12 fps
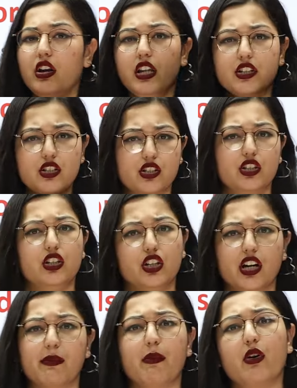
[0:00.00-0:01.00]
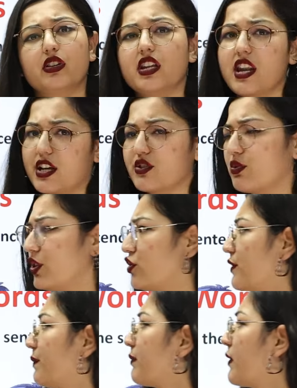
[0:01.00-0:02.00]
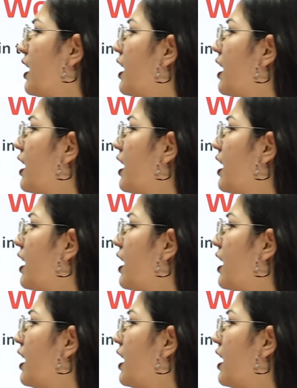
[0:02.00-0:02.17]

नाउ लेट्स लर्न अबाउट द नेक्स्ट क्वेश्चन